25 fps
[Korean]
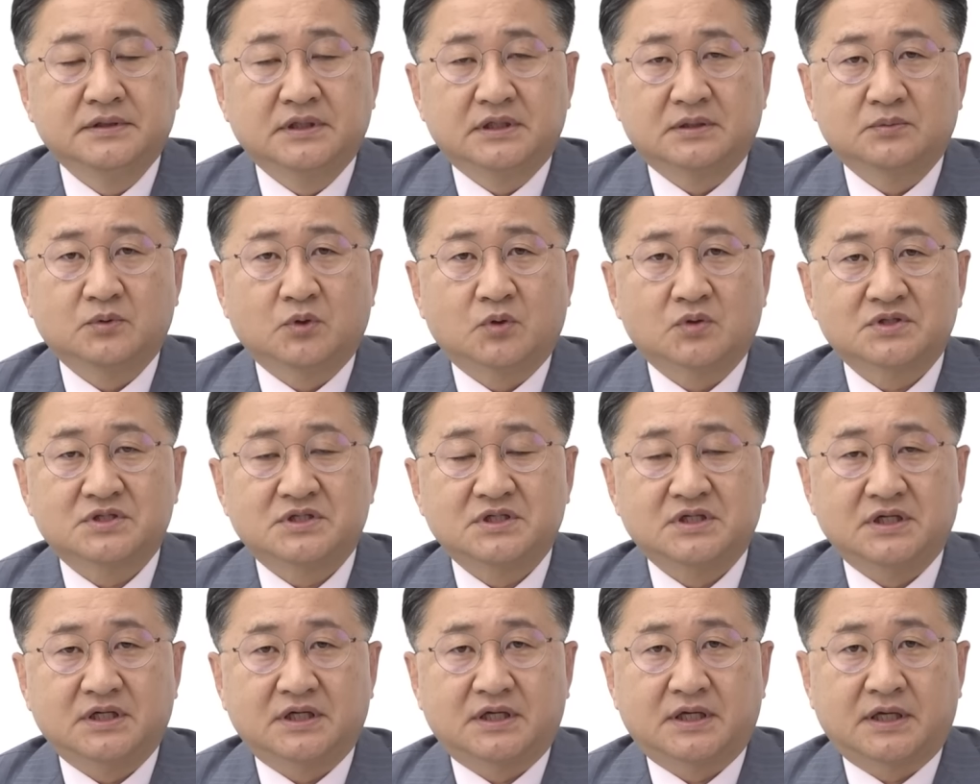여러분
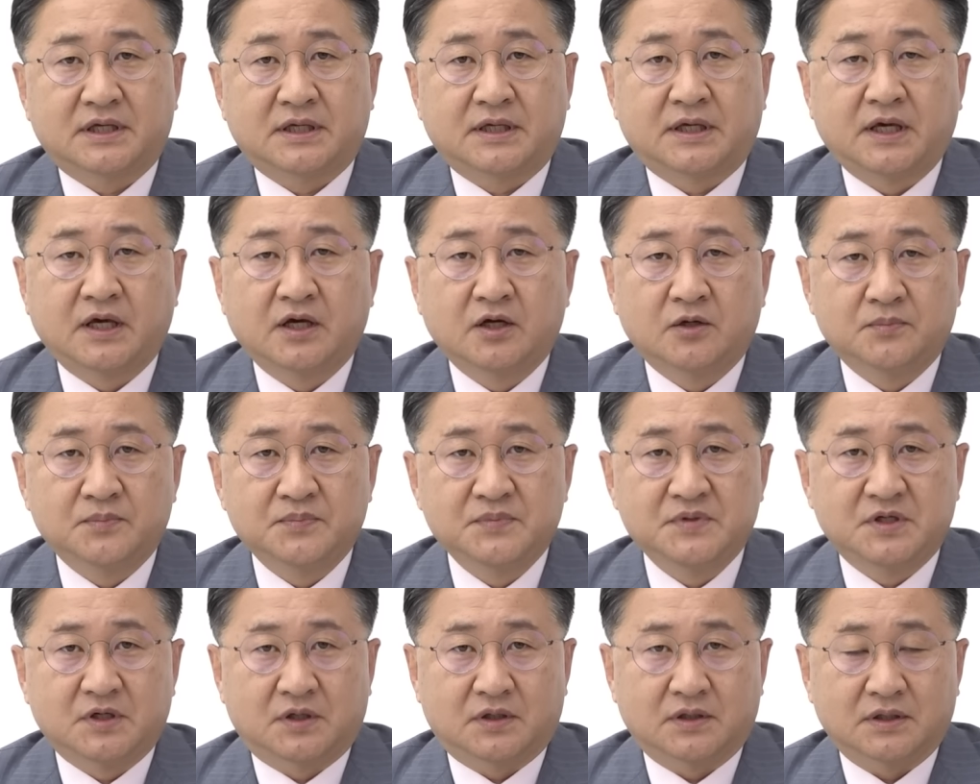혹시
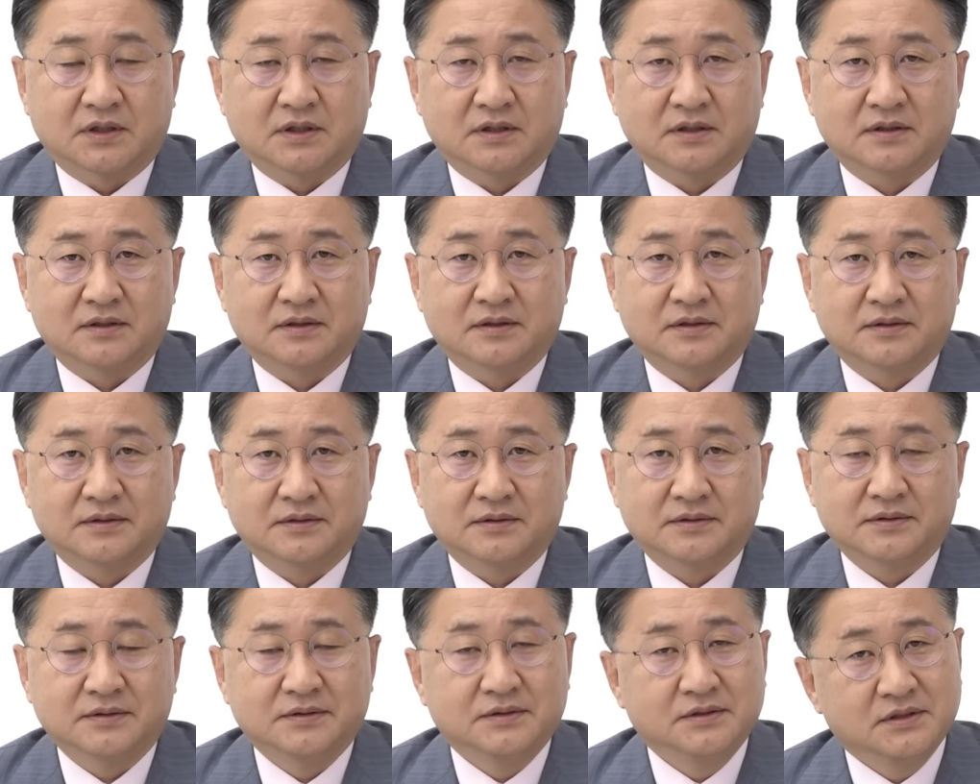계엄령
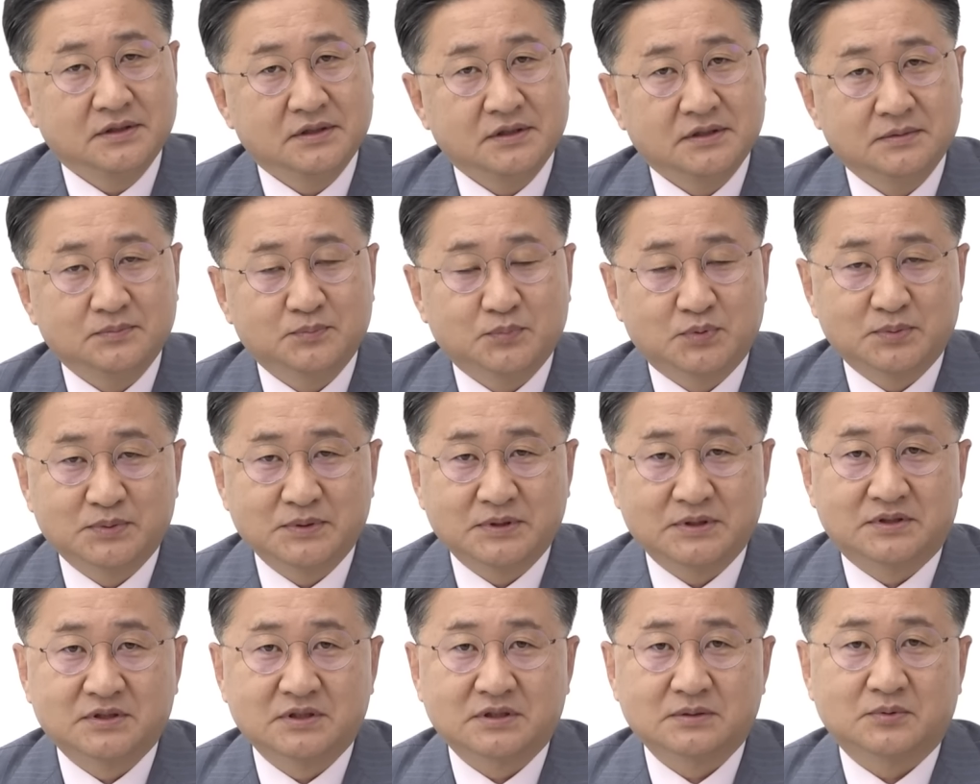이
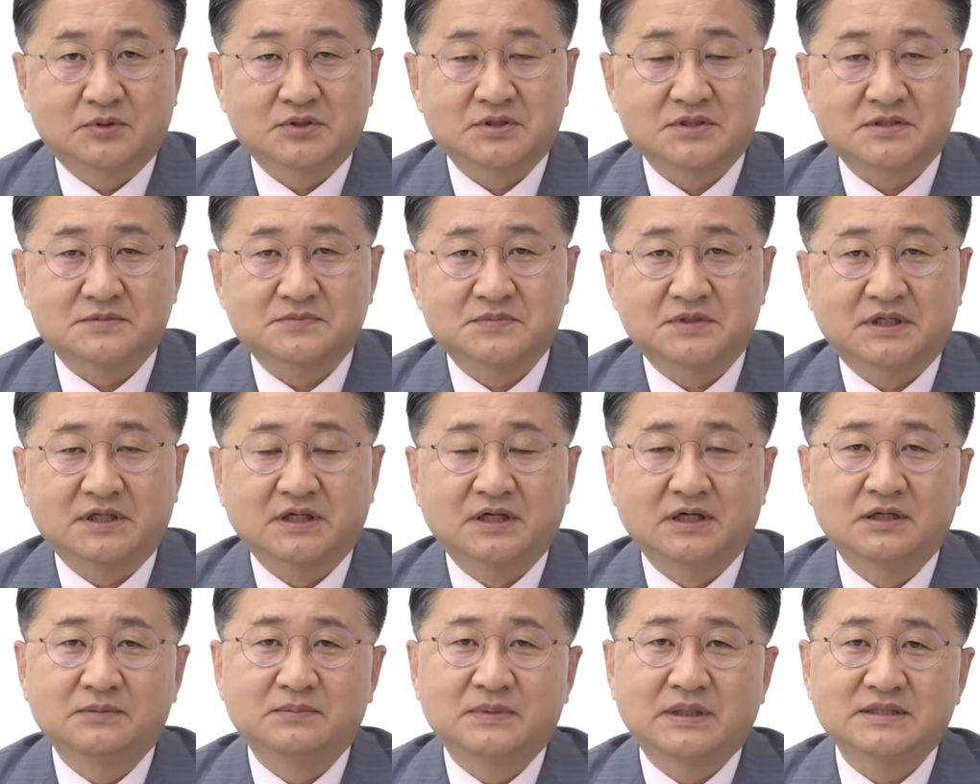부분을
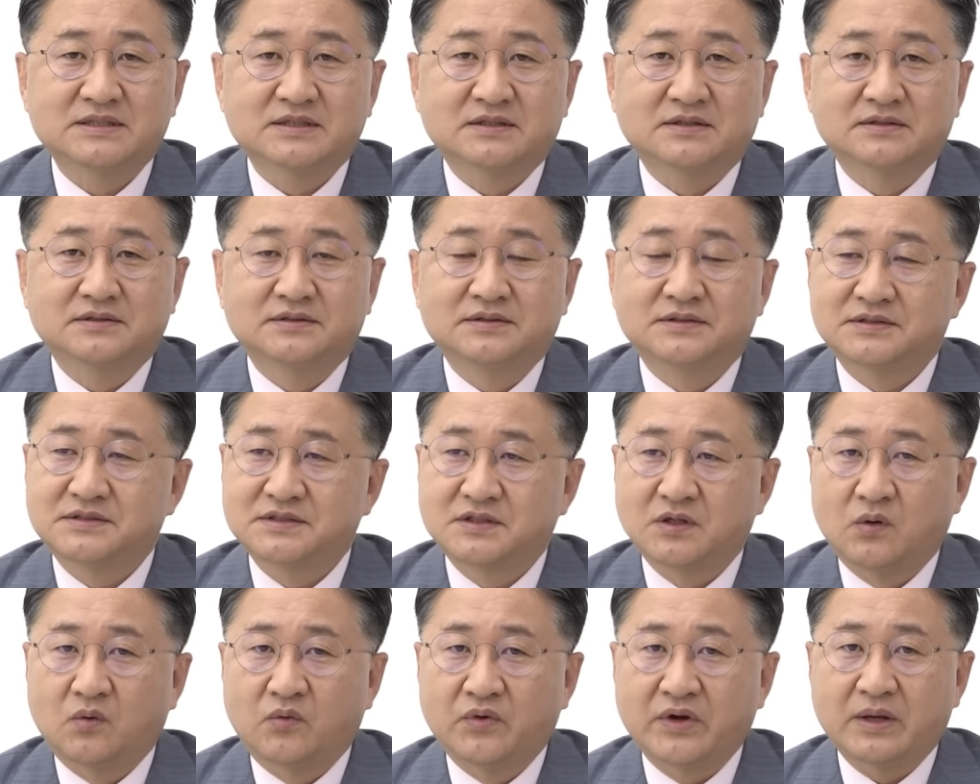들어보셨습니까? 얼마 전
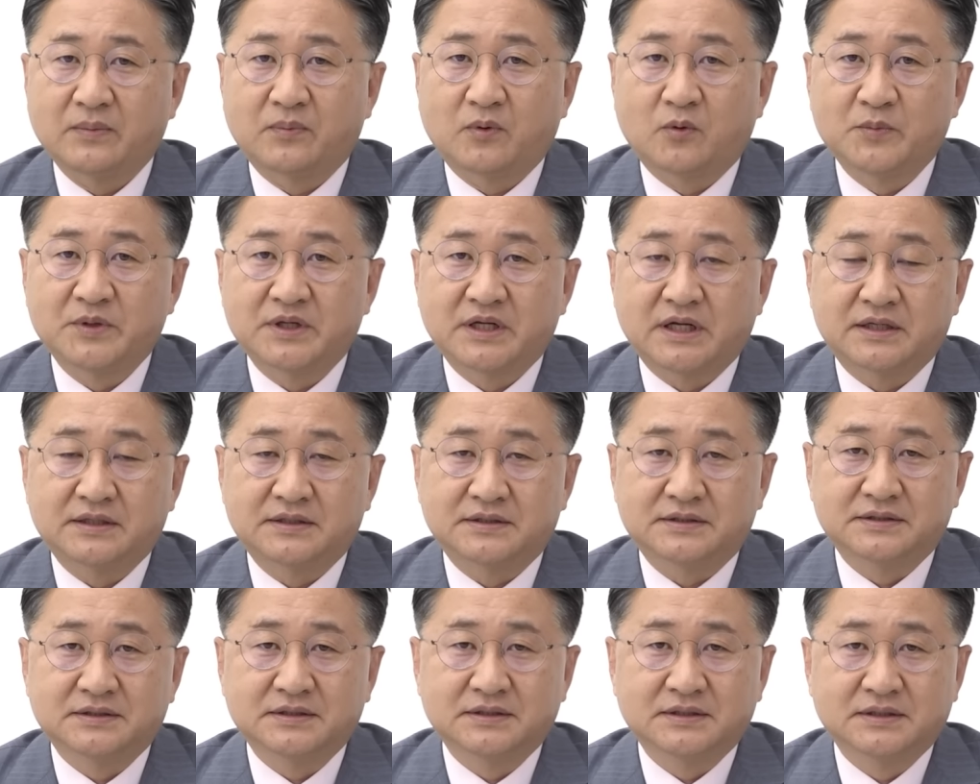서울의
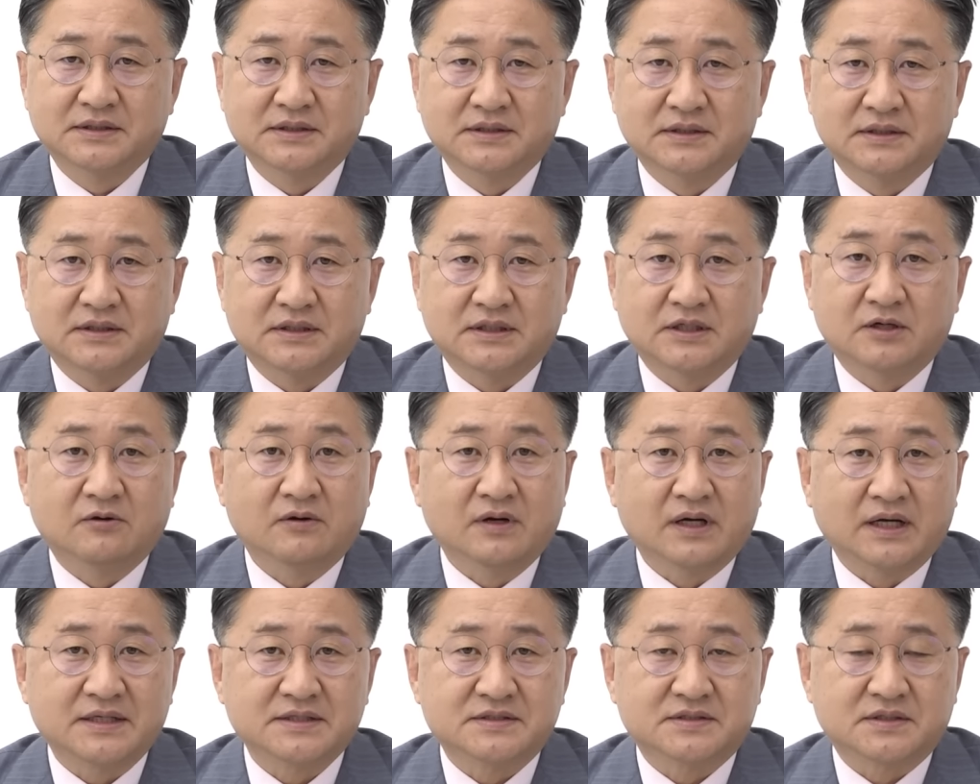봄이라는
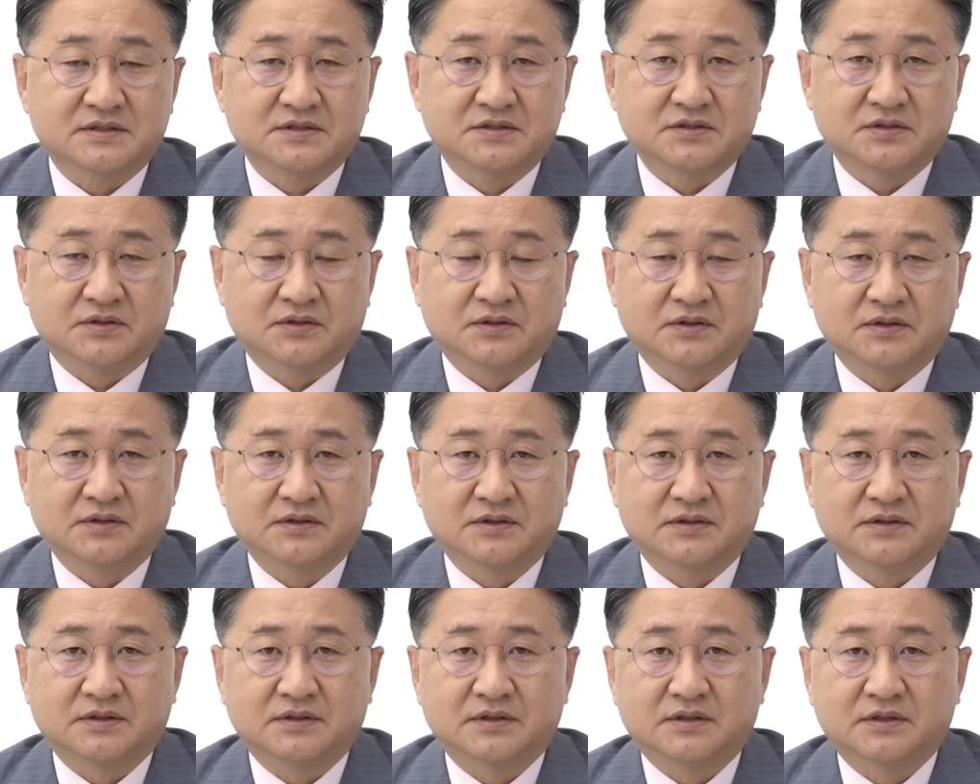영화가
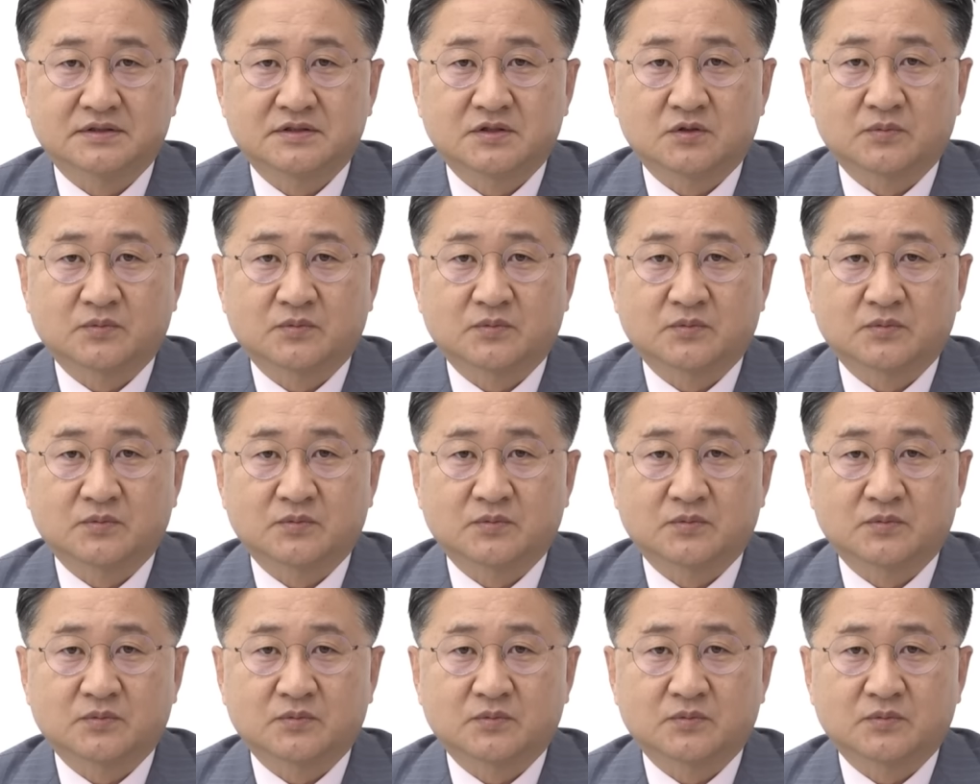있었죠.